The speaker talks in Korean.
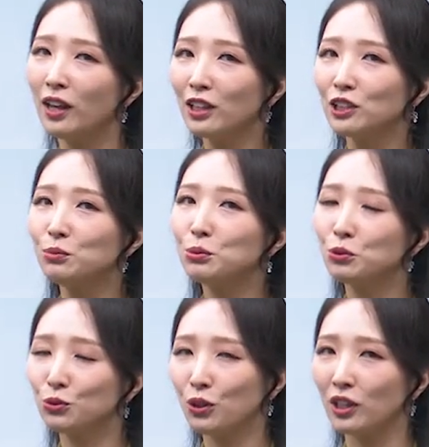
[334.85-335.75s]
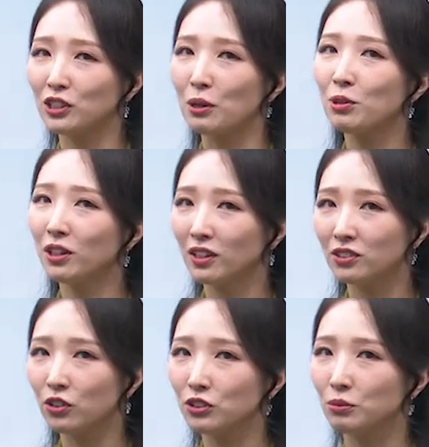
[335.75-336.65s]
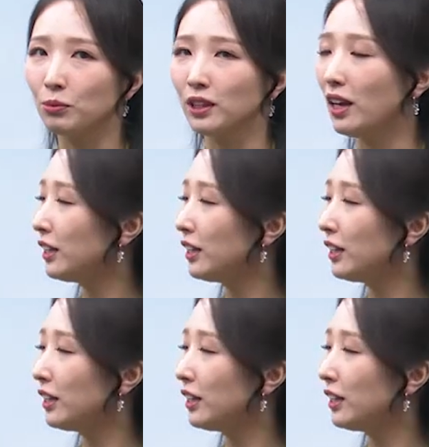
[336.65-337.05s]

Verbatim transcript: 그 부분도 되게 재밌게 들었습니다.